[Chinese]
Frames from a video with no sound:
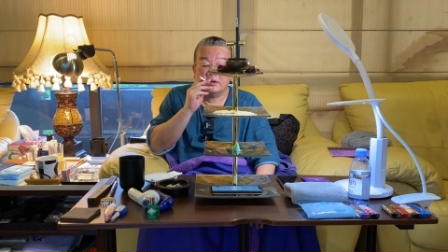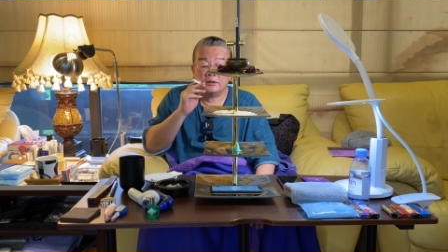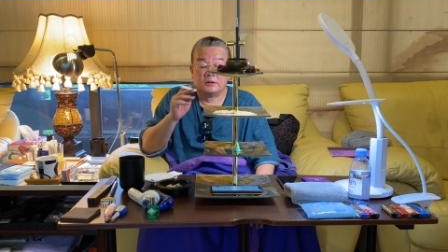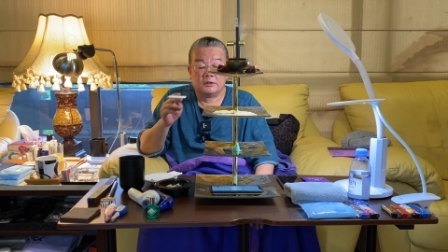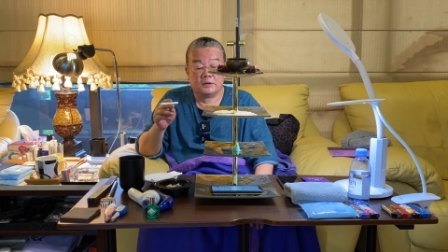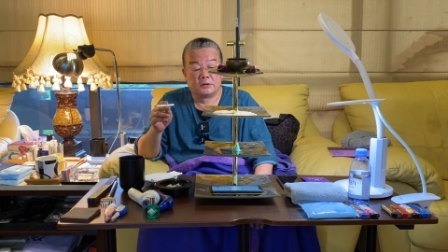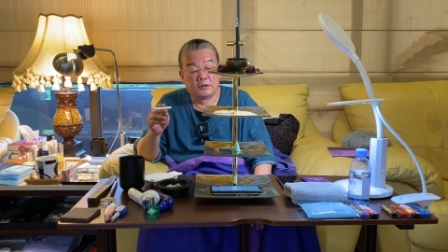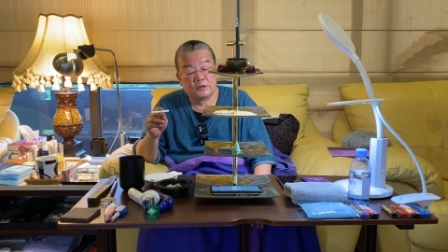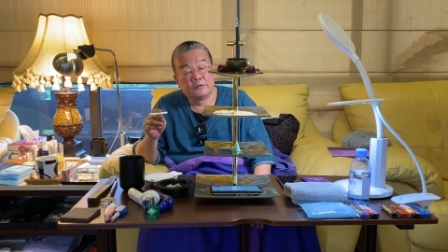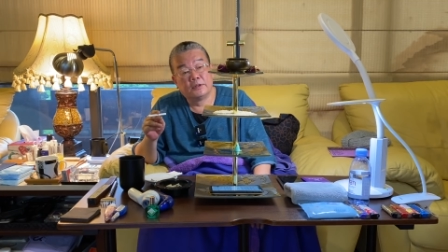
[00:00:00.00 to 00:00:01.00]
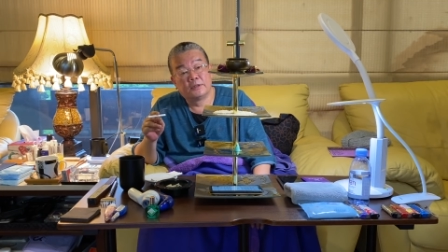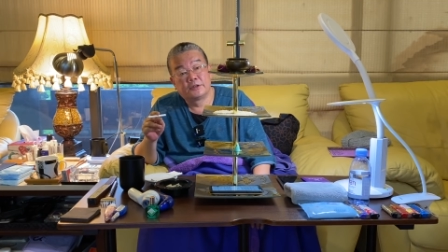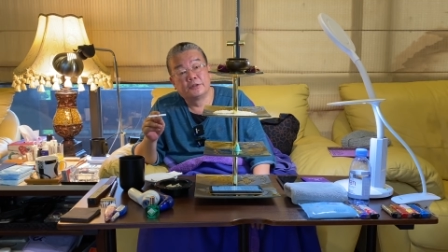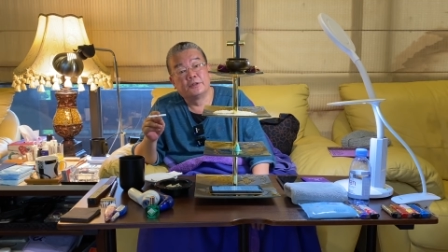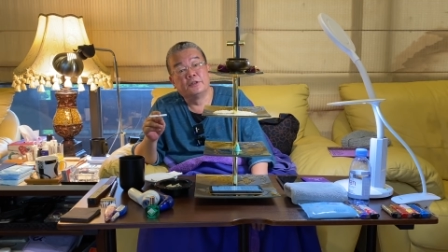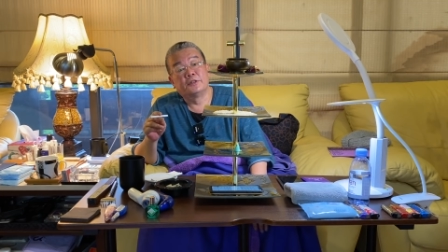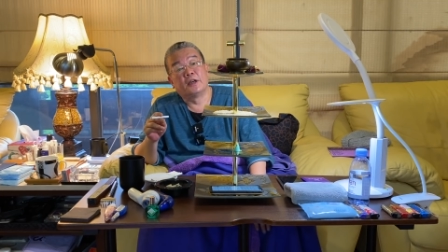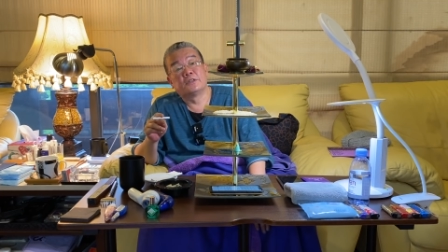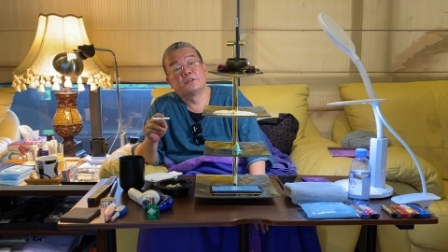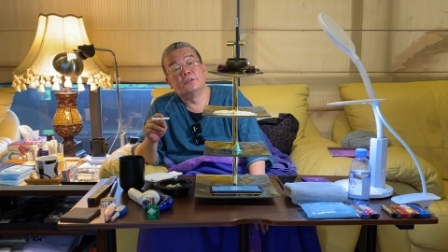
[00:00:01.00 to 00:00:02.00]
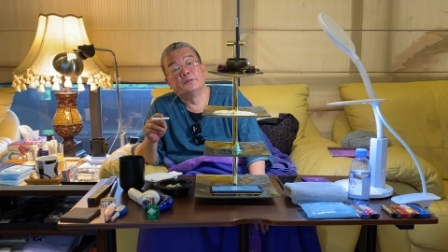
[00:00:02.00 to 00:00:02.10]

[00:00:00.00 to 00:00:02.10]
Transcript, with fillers: 呃，称之为自力加行，